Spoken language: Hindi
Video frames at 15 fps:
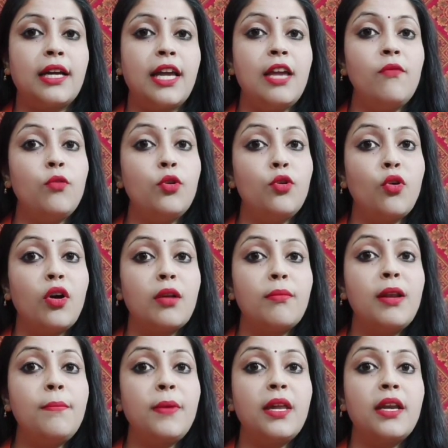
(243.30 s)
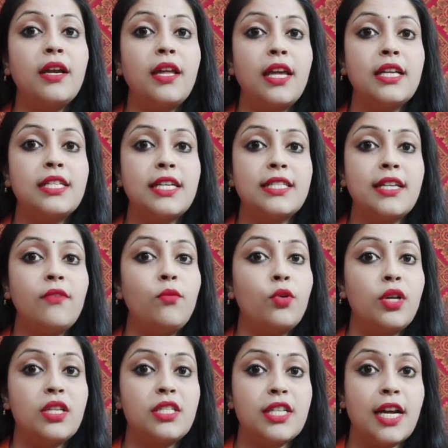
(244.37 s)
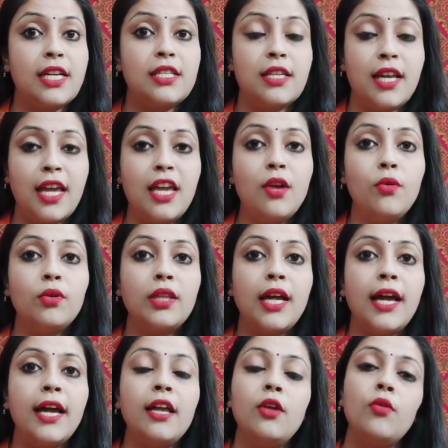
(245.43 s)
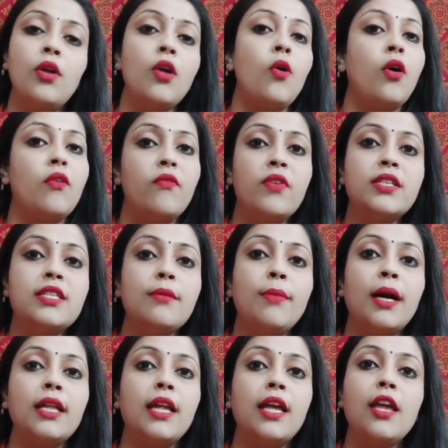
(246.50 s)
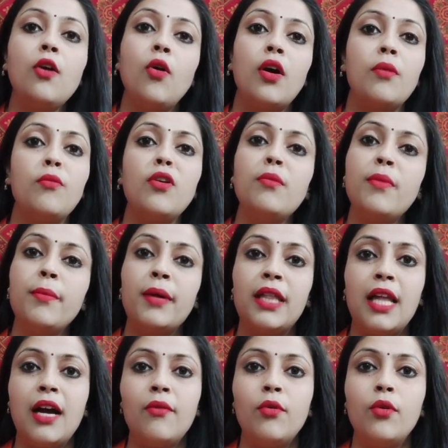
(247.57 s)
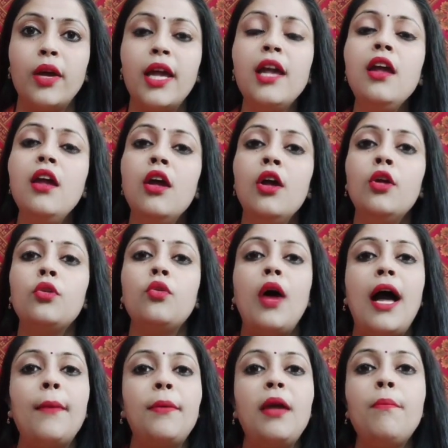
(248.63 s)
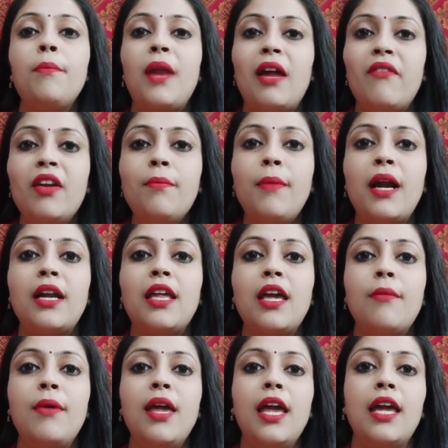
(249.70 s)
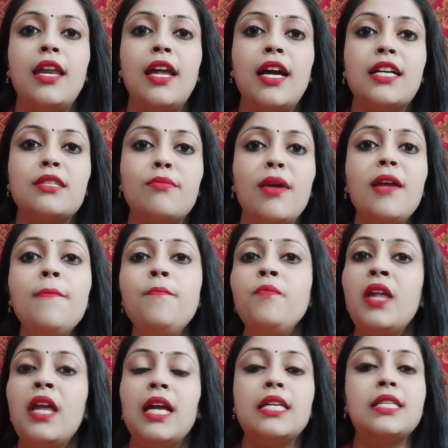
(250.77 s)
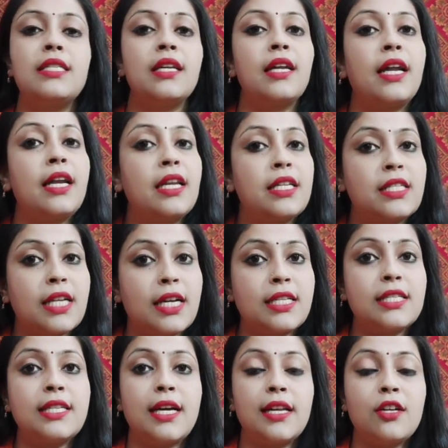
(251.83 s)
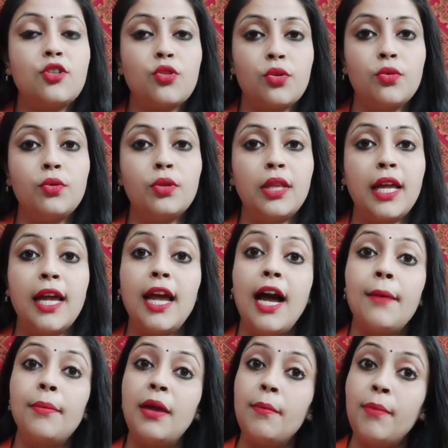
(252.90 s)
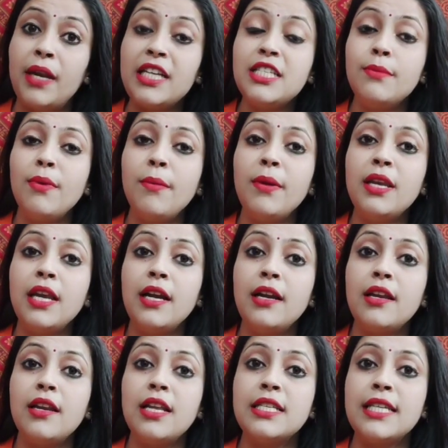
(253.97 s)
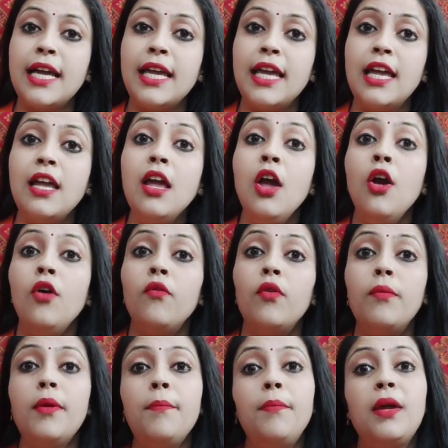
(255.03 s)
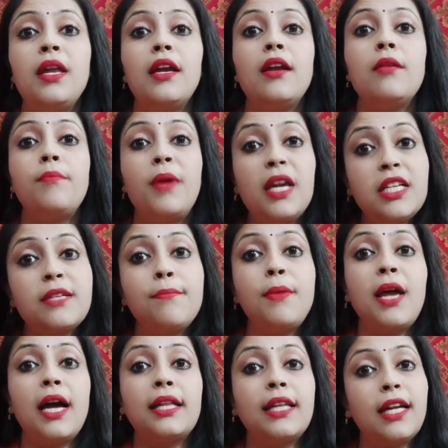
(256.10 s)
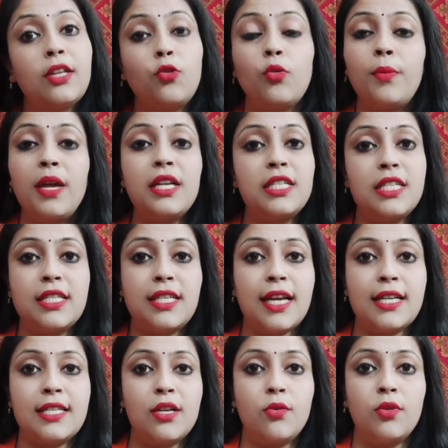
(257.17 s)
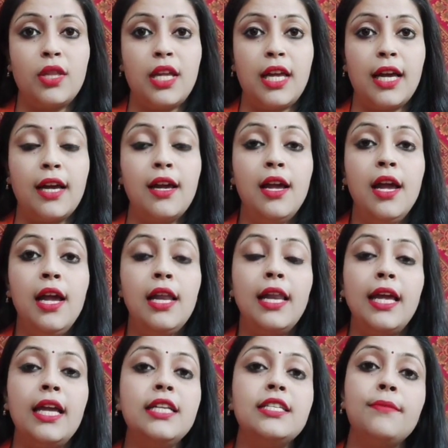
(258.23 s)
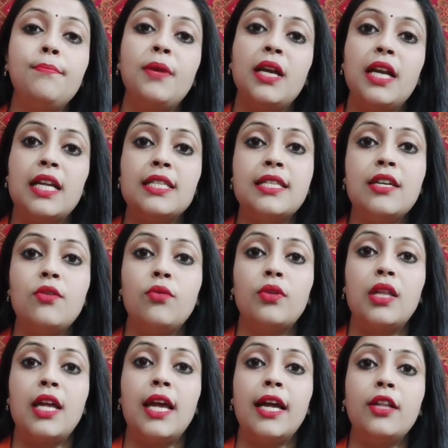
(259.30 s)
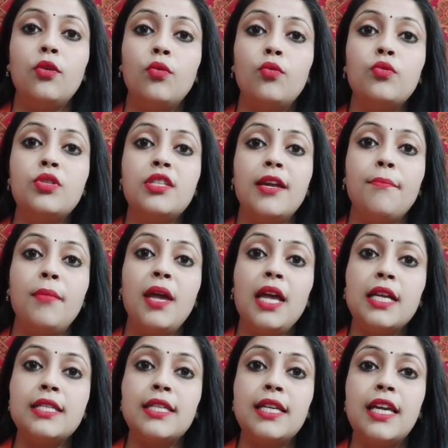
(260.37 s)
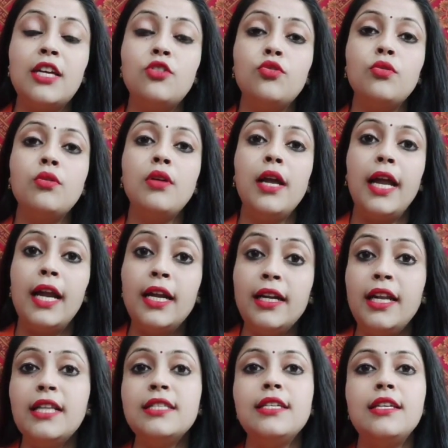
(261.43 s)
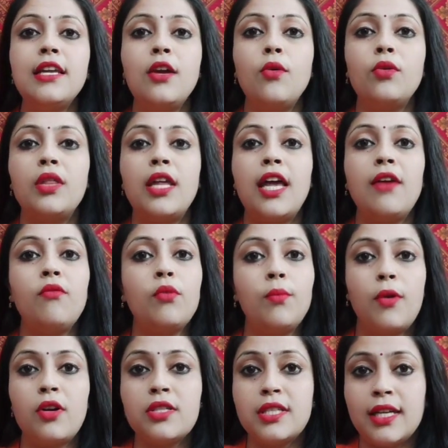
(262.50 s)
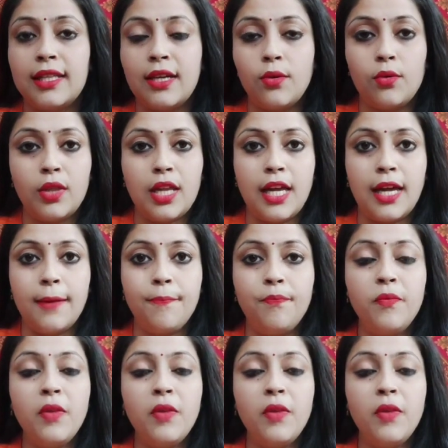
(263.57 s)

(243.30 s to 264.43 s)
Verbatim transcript: कही वो नॉर्मल पीरियड के जैसा वो डिस्चार्ज नहीं होता है क्योंकि ऑब्वियस ही बात है कि हार्मोन में बदलाव होंगे तो आपके प्राइवेट पार्ट के भी एरियाज़ में इस तरह के डिस्चार्जेज आना शुरू होते हैं आपकी ब्रेस्ट में भी टेंडरनेस आएगी वो भी पीरियड भी जब भी आता है तो भी चीज़ें ऐसी होती हैं लेकिन जब प्रेगनेंसी रुकती है तो उस टाइम पे इसकी जो इंटेंसिटी होती है वो बहुत ज़्यादा होती है